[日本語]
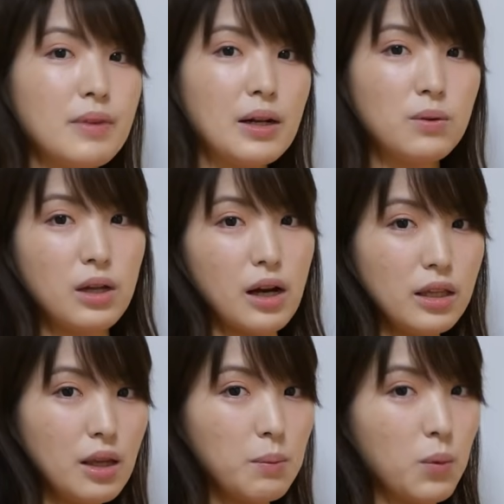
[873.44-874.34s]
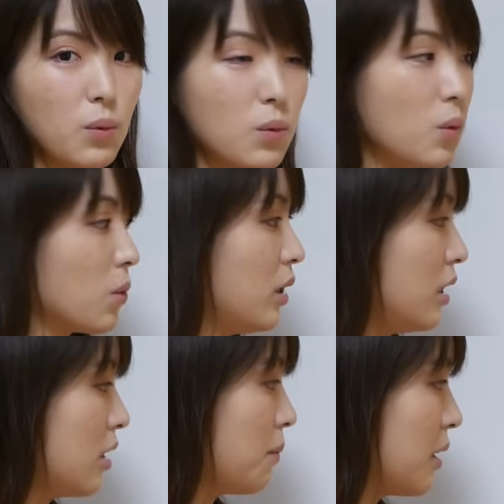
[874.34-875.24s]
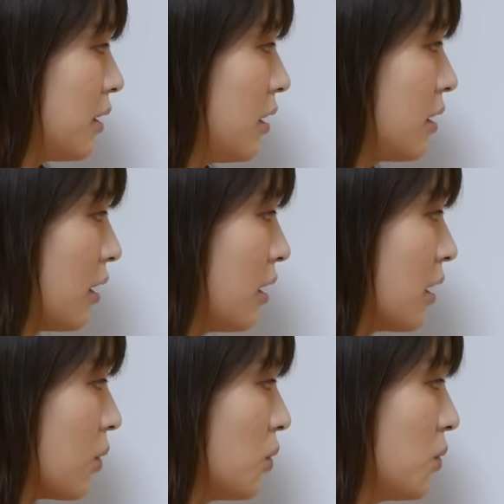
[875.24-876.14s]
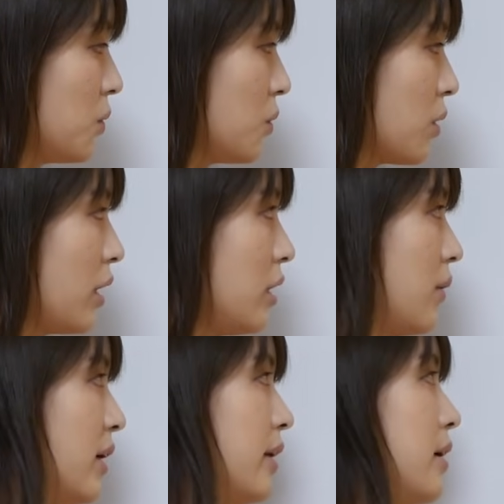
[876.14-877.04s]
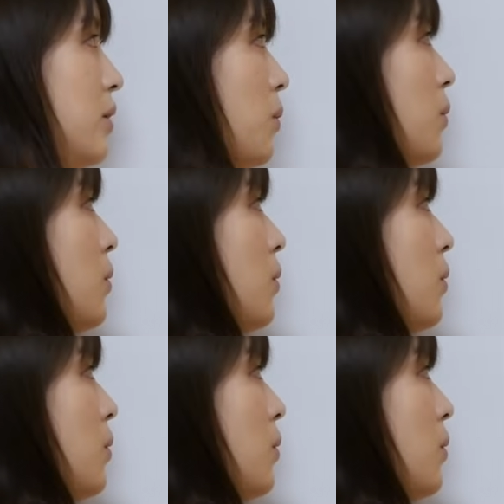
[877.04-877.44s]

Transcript: なので相手もここに飛車回ってきたらこの歩を取られてはいけないと